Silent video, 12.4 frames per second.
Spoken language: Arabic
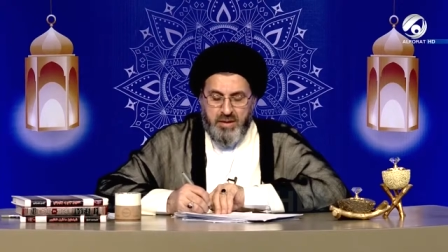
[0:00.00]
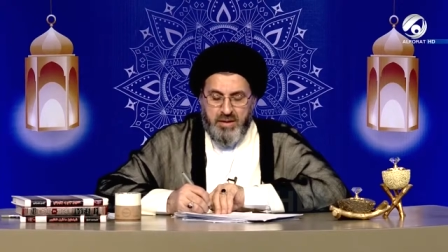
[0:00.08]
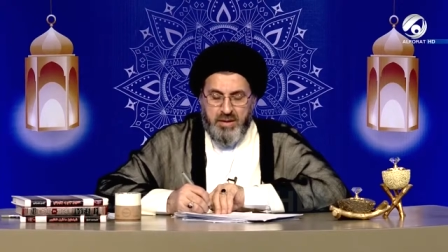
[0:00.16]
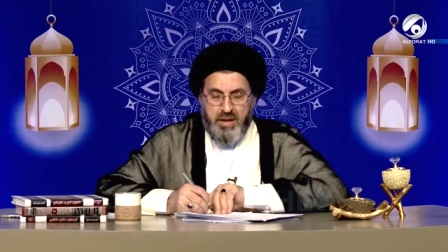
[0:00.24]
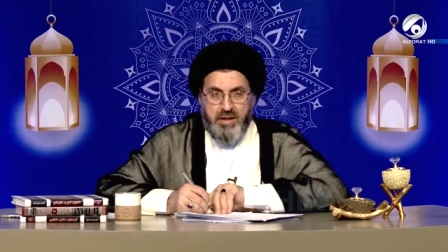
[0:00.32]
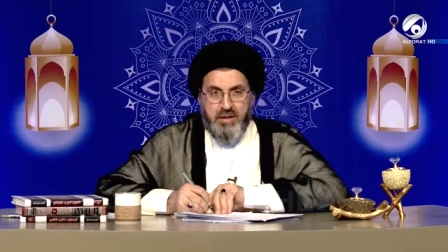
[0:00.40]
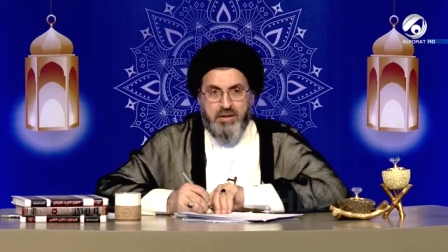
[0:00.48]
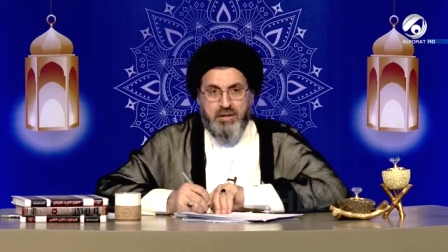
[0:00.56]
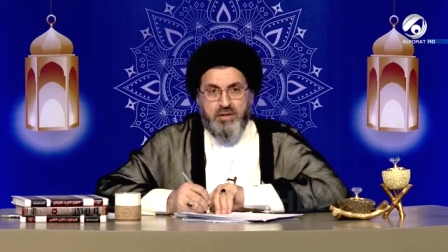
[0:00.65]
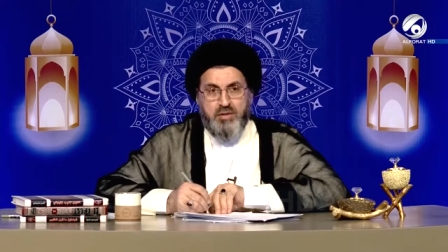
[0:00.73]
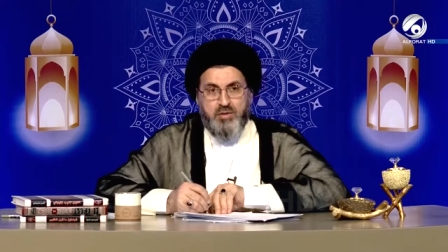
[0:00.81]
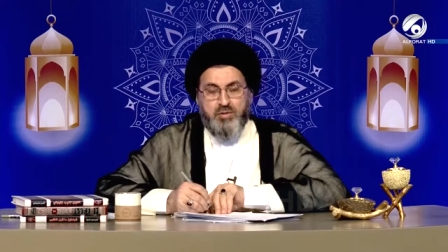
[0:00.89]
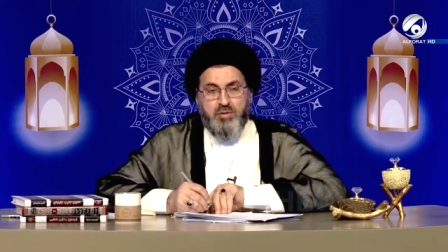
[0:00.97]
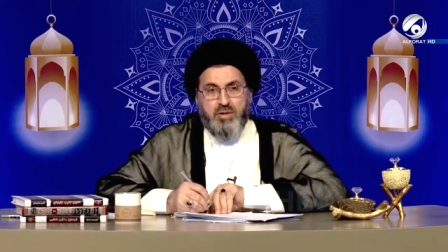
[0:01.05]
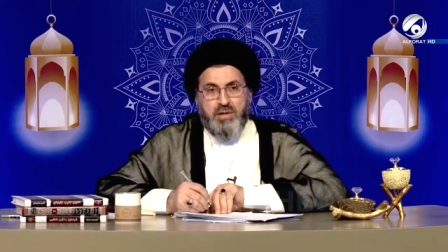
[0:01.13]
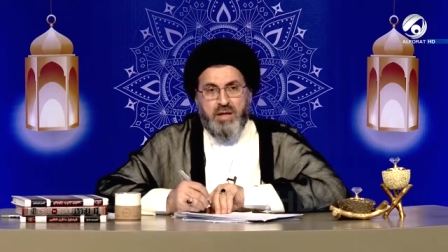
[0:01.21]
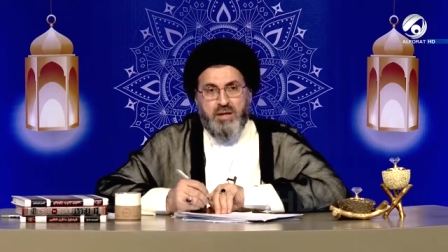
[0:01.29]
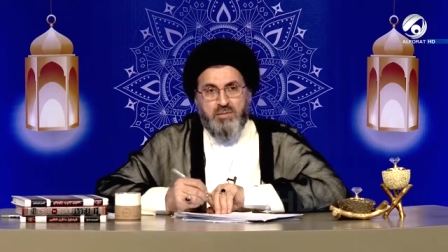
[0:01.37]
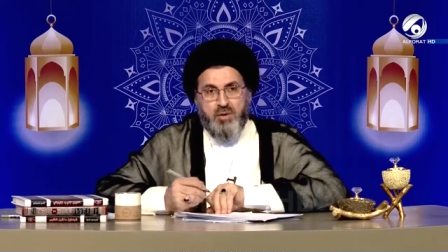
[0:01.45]
يعني تريدين نقول
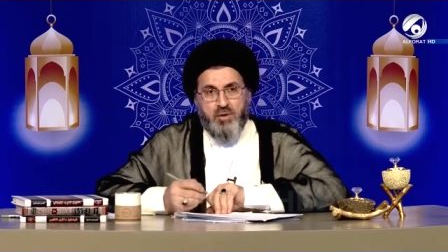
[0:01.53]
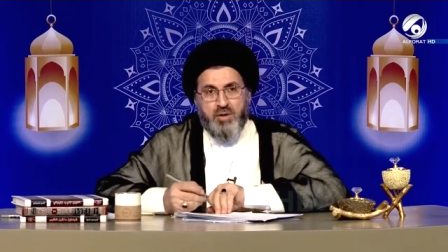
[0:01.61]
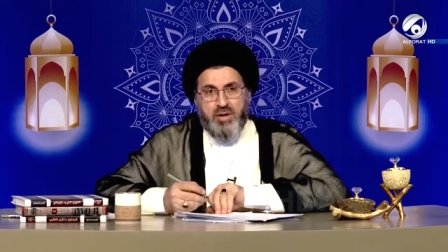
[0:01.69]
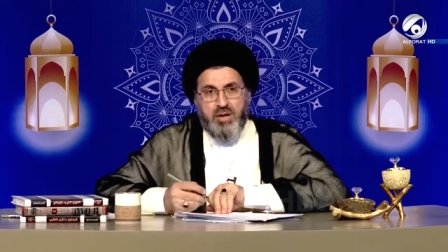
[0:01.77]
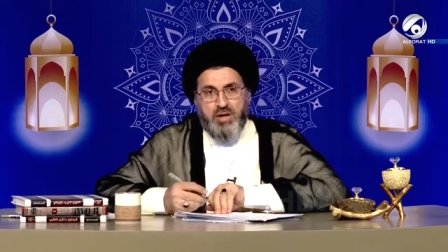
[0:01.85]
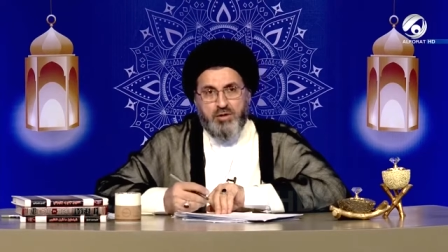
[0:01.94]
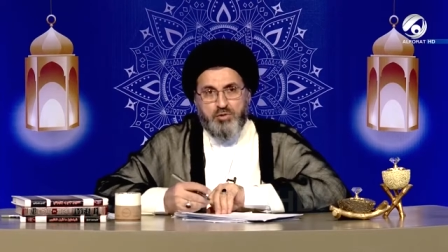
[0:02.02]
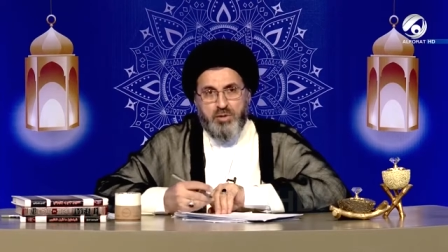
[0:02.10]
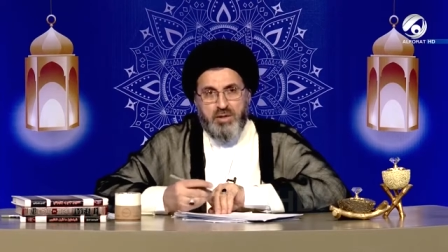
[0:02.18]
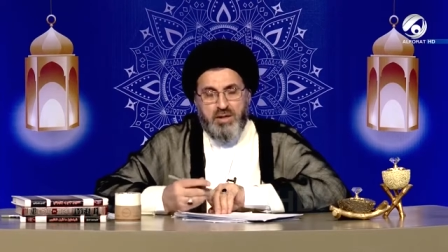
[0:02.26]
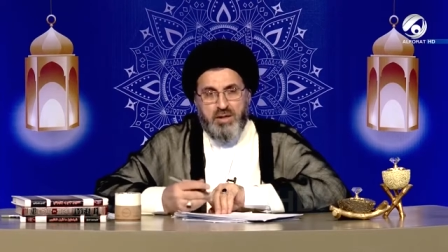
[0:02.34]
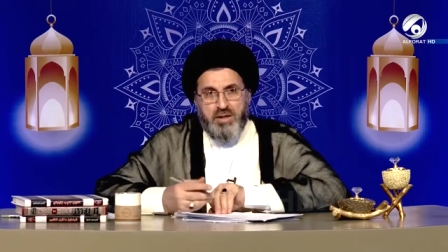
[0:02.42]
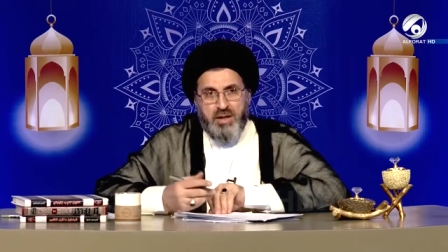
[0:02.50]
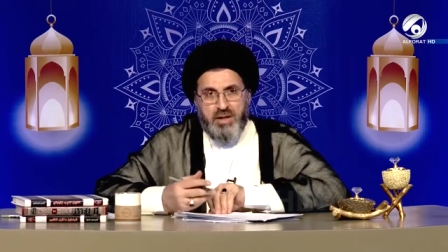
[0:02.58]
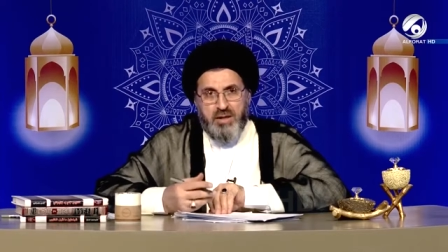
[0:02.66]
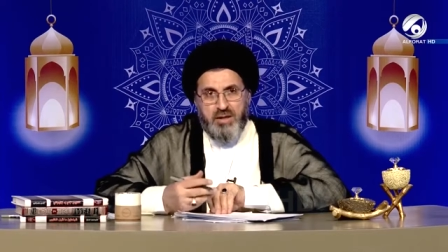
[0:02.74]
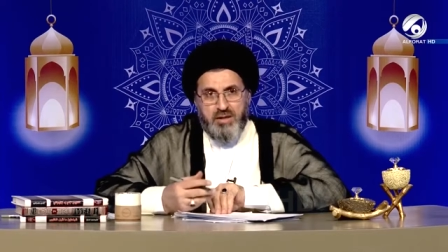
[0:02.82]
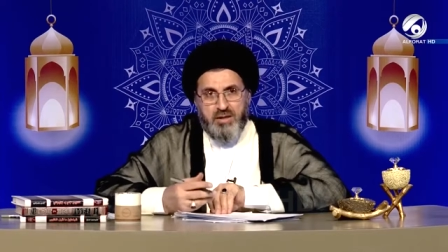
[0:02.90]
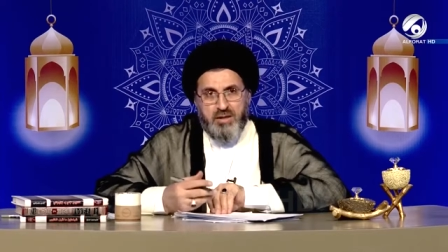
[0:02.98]
كلمة أخرى شوية
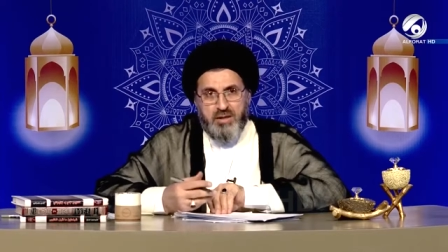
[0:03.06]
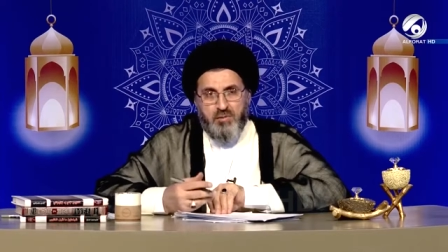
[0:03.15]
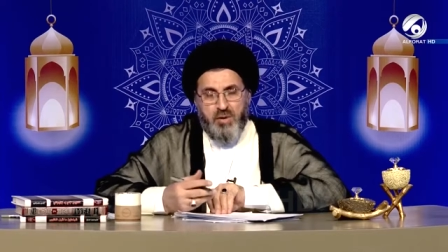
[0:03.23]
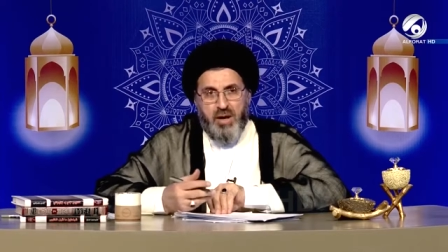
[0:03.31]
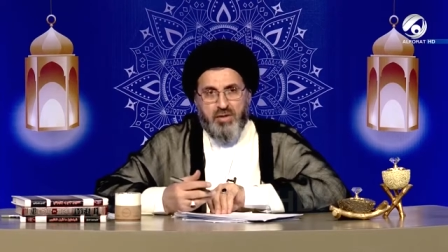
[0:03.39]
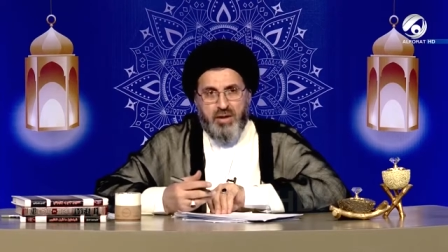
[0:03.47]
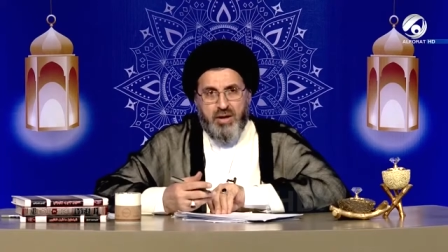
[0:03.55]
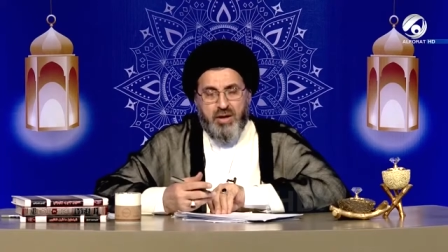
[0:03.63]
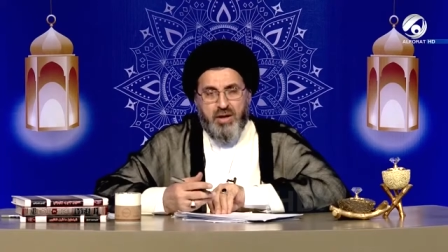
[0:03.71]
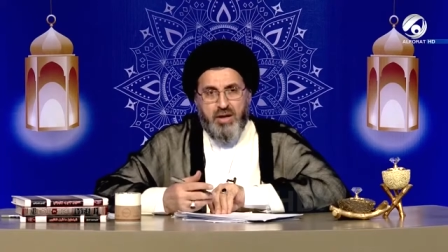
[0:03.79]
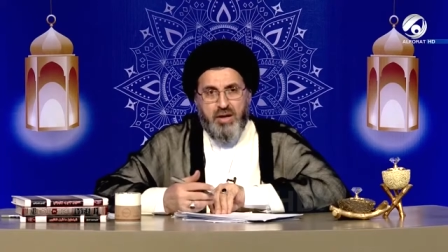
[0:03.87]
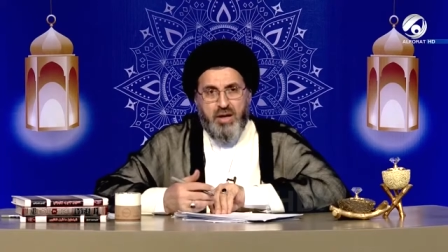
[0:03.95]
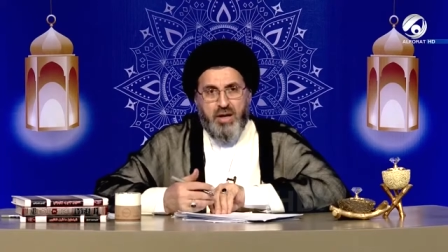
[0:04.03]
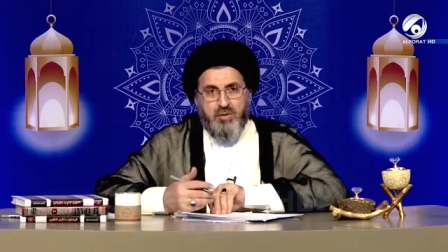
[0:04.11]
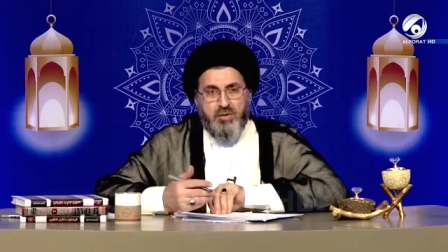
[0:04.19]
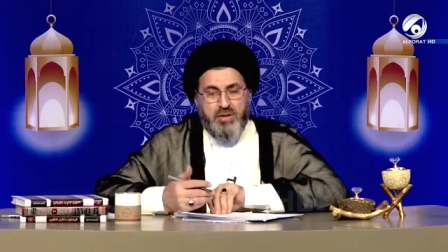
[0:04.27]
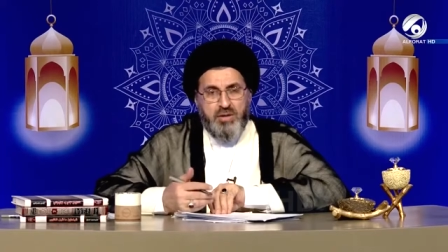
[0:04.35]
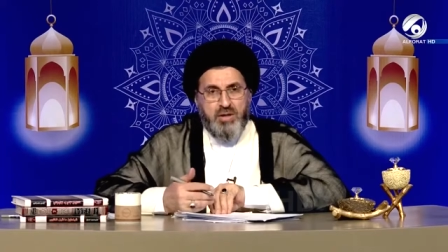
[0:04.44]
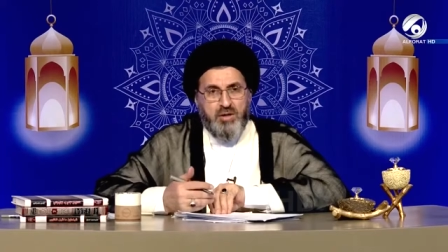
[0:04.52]
يعني واضحة أن
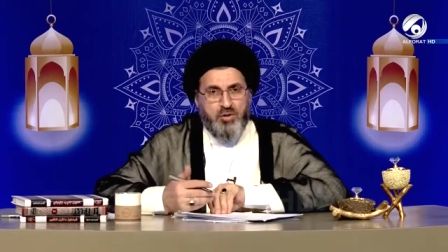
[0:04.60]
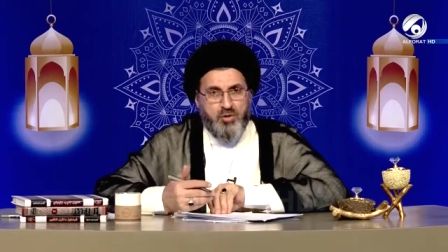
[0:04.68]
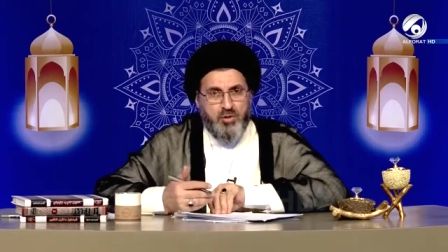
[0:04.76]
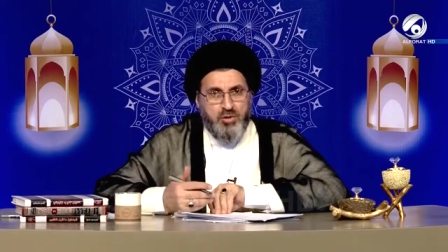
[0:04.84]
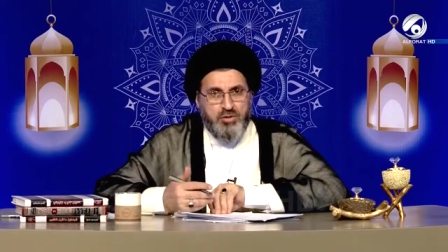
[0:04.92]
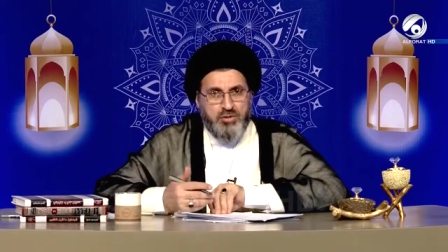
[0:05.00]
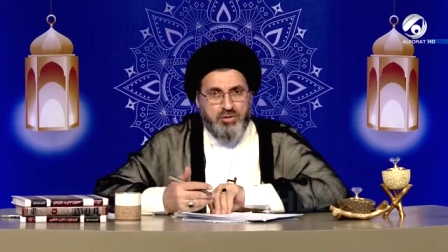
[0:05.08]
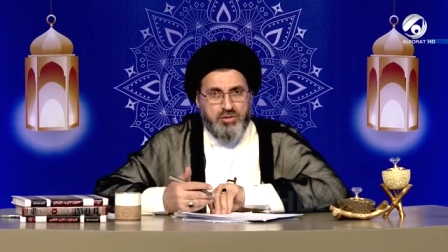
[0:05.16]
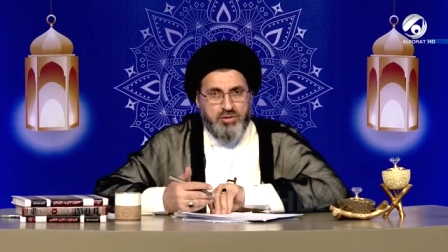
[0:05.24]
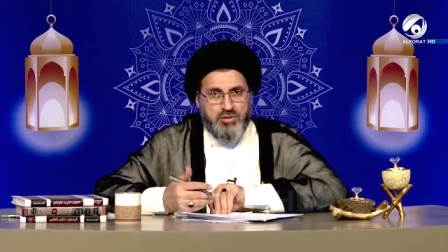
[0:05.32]
نقدر نغش؟